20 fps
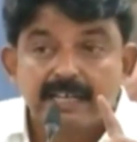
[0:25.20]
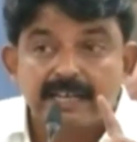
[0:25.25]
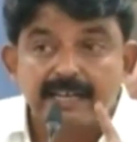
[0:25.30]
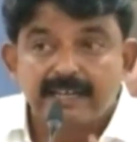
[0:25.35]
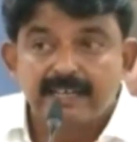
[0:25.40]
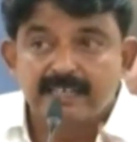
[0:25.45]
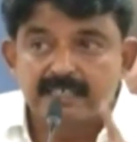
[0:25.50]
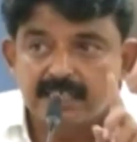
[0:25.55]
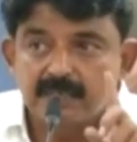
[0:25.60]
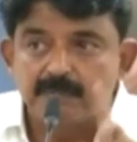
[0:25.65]

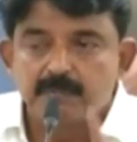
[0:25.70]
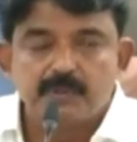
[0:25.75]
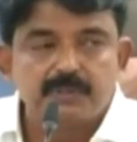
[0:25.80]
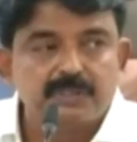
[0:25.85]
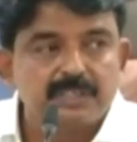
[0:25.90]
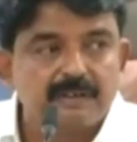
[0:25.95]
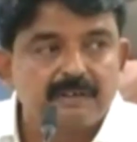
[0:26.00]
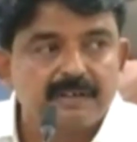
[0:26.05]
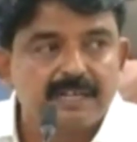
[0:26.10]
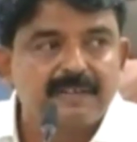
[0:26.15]
ఎక్డిషన్
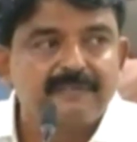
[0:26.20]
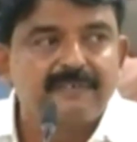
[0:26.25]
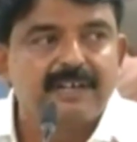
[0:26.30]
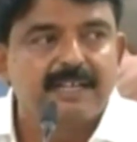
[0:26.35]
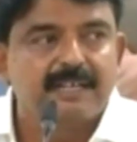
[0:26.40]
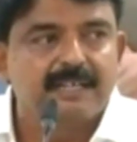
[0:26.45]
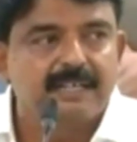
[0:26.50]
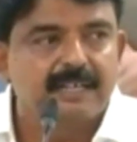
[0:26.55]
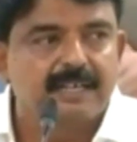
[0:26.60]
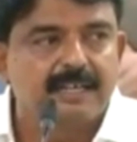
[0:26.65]
పూర్తాం కానీ
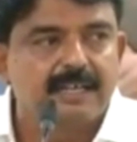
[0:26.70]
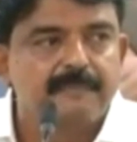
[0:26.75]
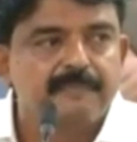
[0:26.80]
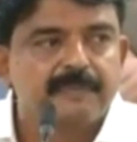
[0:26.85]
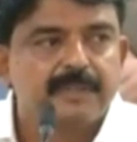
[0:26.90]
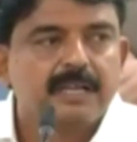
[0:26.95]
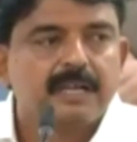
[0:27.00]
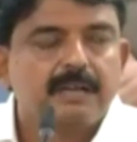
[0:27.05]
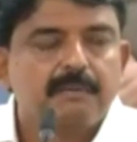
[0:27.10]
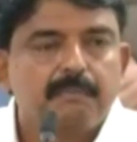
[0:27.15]
వాళ్ళు ఏంటంటే
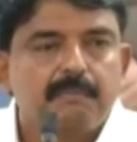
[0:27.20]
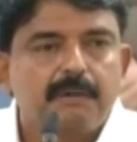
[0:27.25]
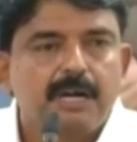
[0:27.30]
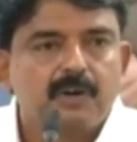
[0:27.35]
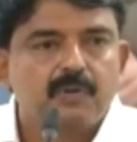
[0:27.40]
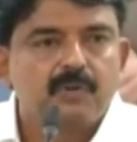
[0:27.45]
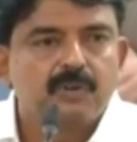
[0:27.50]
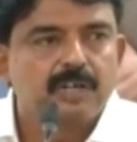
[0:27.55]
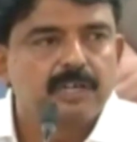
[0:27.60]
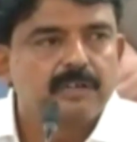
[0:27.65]

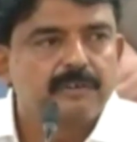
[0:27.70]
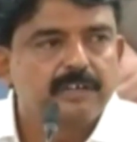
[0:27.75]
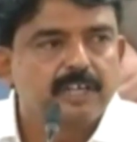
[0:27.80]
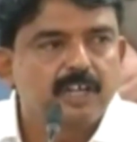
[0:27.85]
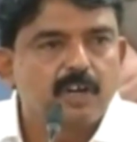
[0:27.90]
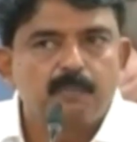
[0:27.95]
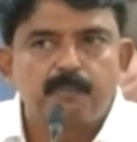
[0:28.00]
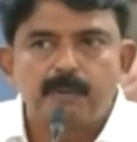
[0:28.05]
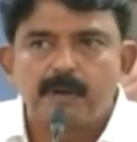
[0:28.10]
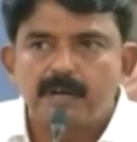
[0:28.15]
మాకున్నటువంటి
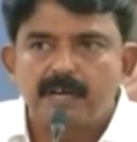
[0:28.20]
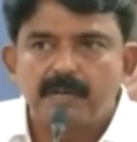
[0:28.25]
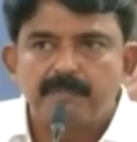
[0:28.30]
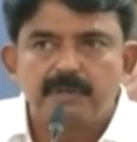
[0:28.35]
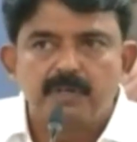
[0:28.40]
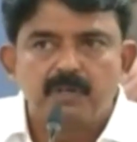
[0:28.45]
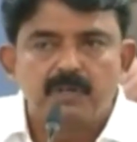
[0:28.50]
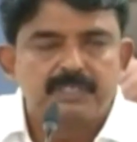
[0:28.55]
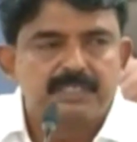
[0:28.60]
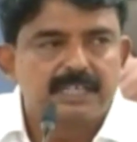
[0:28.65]
అపోహ
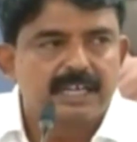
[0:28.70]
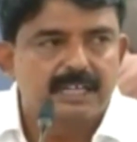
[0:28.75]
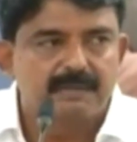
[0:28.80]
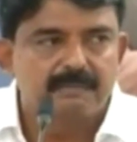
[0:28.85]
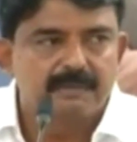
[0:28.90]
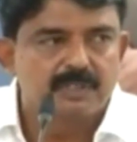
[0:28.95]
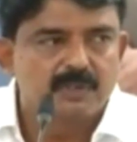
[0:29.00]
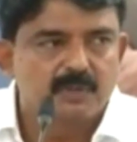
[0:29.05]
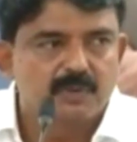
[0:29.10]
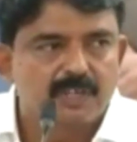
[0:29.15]
మీలో
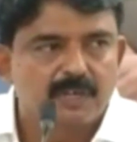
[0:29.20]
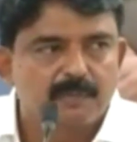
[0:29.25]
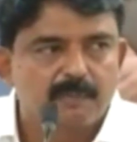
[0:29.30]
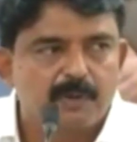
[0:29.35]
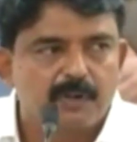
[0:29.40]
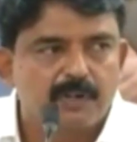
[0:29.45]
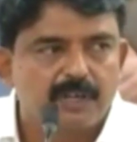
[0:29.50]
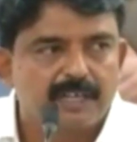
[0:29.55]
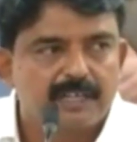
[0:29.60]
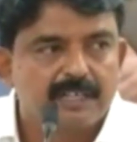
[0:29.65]
చాలామందికి ఉన్న
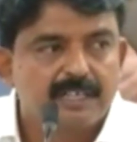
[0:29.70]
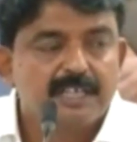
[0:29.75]
అపోహ